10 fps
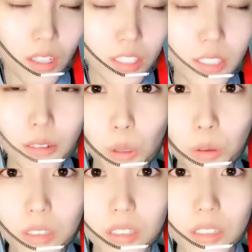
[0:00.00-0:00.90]
这位
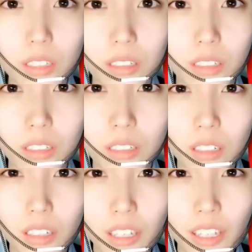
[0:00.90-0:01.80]
公子，
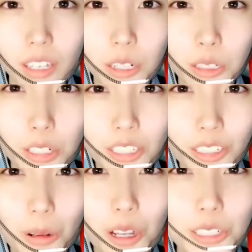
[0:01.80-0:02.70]
若是
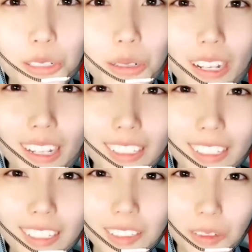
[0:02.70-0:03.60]
我说
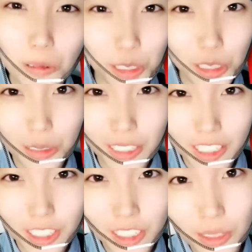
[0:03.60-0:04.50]
我中意的
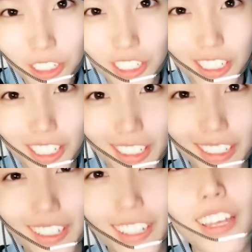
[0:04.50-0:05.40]
就是你，
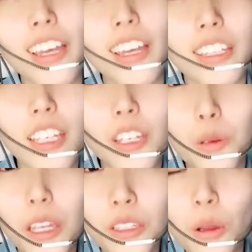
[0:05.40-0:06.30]
你可
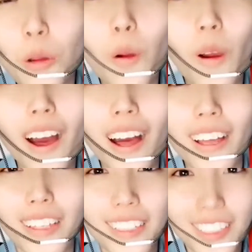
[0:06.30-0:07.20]
愿同我
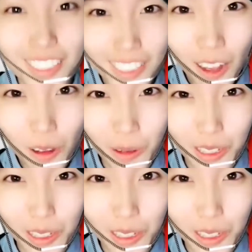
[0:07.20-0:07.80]
一道归